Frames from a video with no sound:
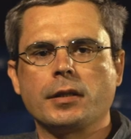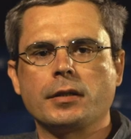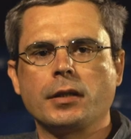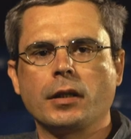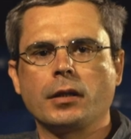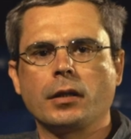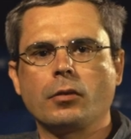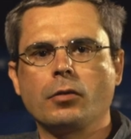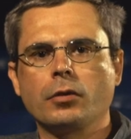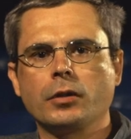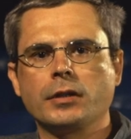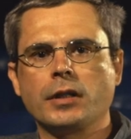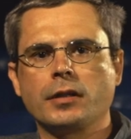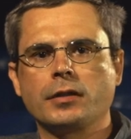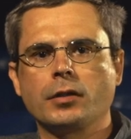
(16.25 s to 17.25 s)
acerca da
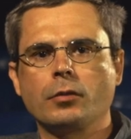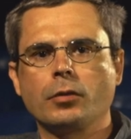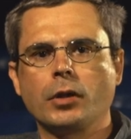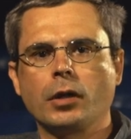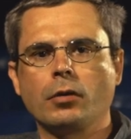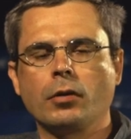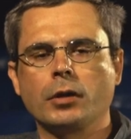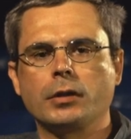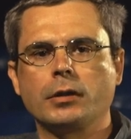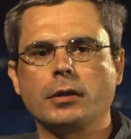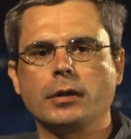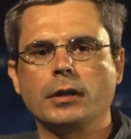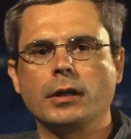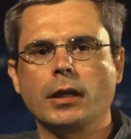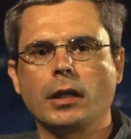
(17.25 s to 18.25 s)
colonização huguenote,
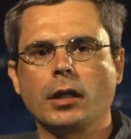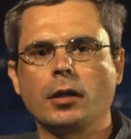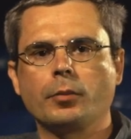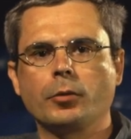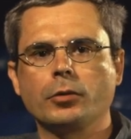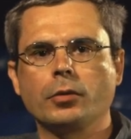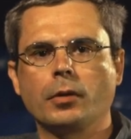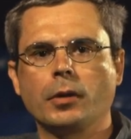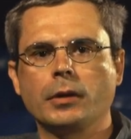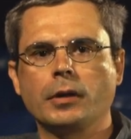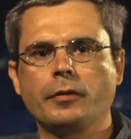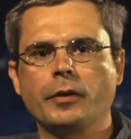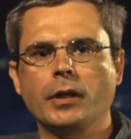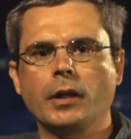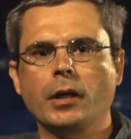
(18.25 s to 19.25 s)
liderada por Johann
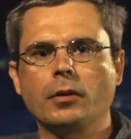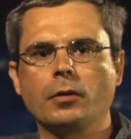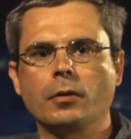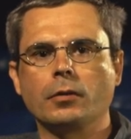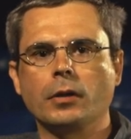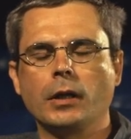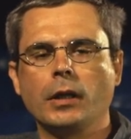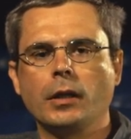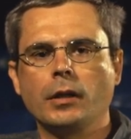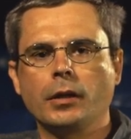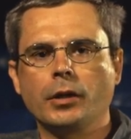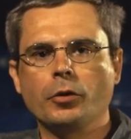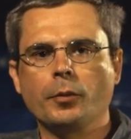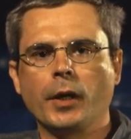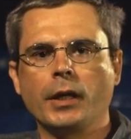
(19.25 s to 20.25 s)
de Villegagnon,
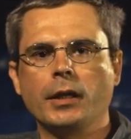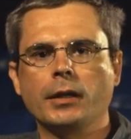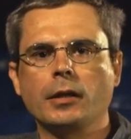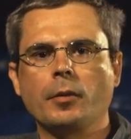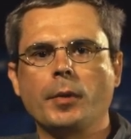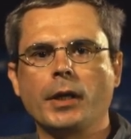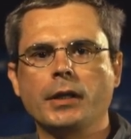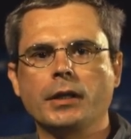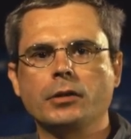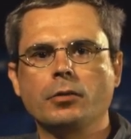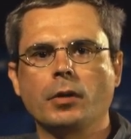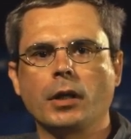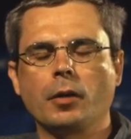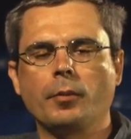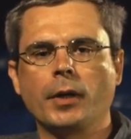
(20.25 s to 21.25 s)
em uma ilha da Baía de
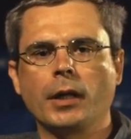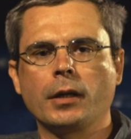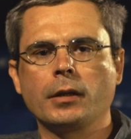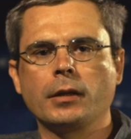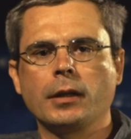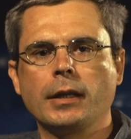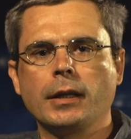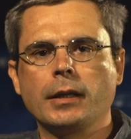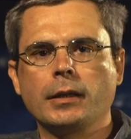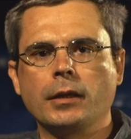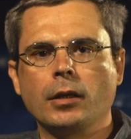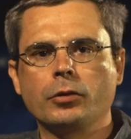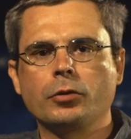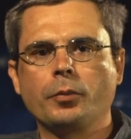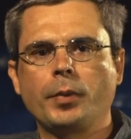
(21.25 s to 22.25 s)
Guanabara,
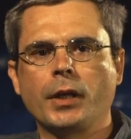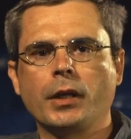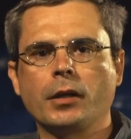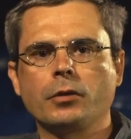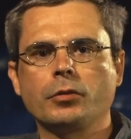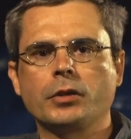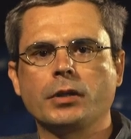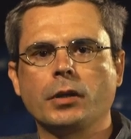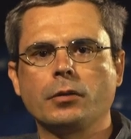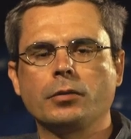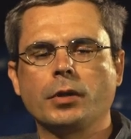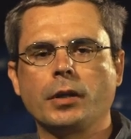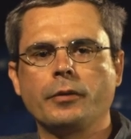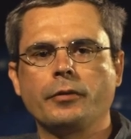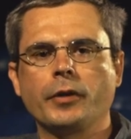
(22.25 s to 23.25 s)
Nelson Pereira dos
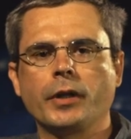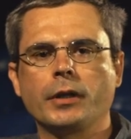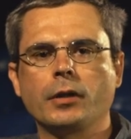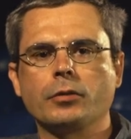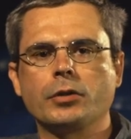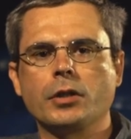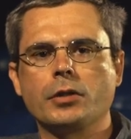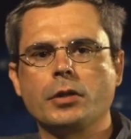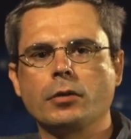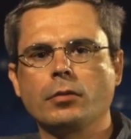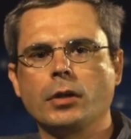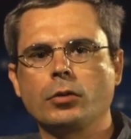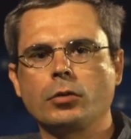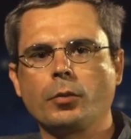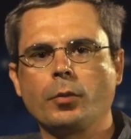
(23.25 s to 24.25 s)
Santos reinventa o sentido
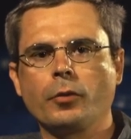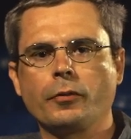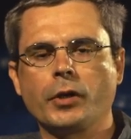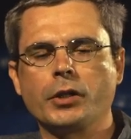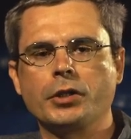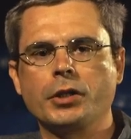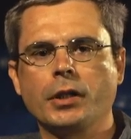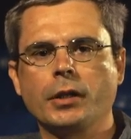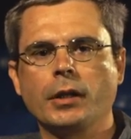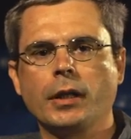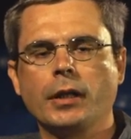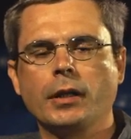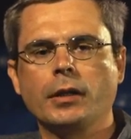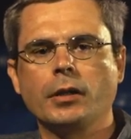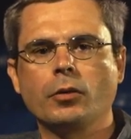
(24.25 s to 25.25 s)
da antropofagia
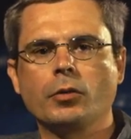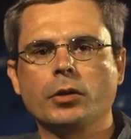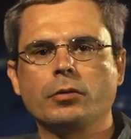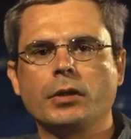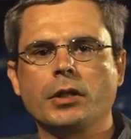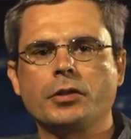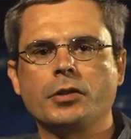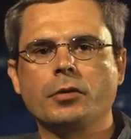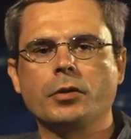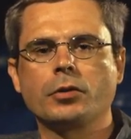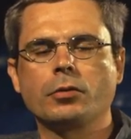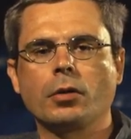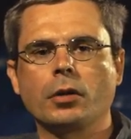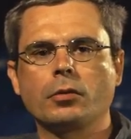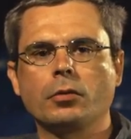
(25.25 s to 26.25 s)
enquanto destino
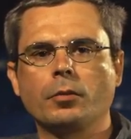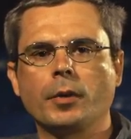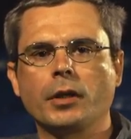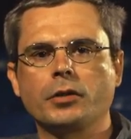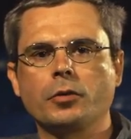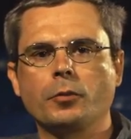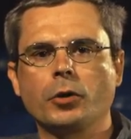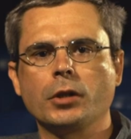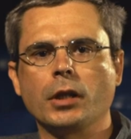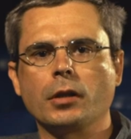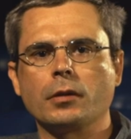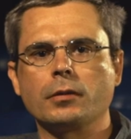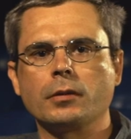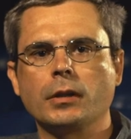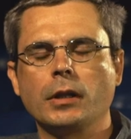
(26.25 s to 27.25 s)
histórico do Brasil
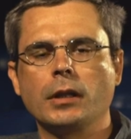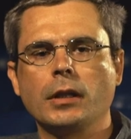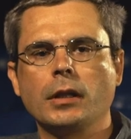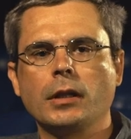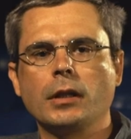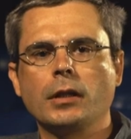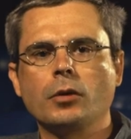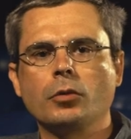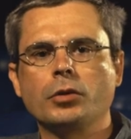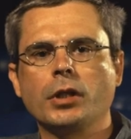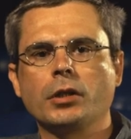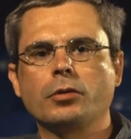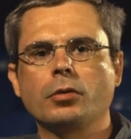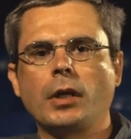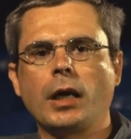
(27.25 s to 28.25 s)
moderno. O
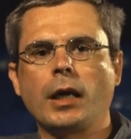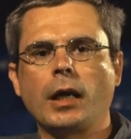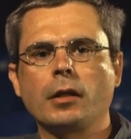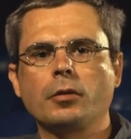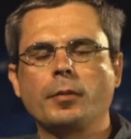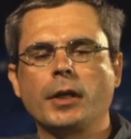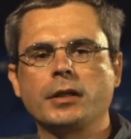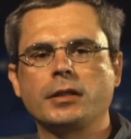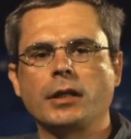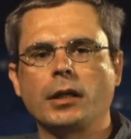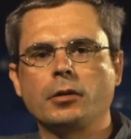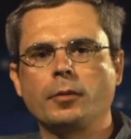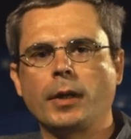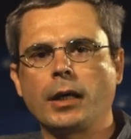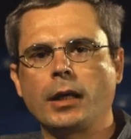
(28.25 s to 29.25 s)
texto narrado,
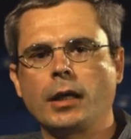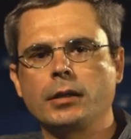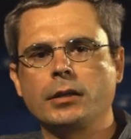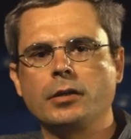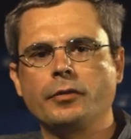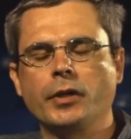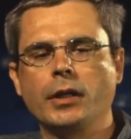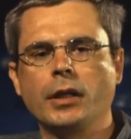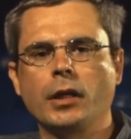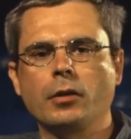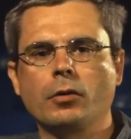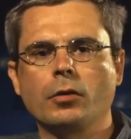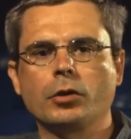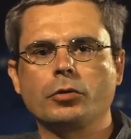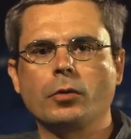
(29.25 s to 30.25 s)
baseado em uma carta de
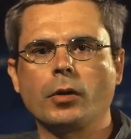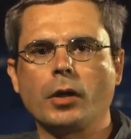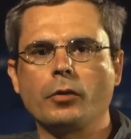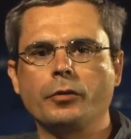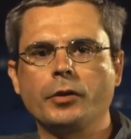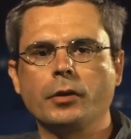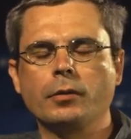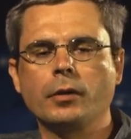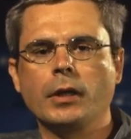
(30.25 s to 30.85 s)
Villegagnon a João Calvino,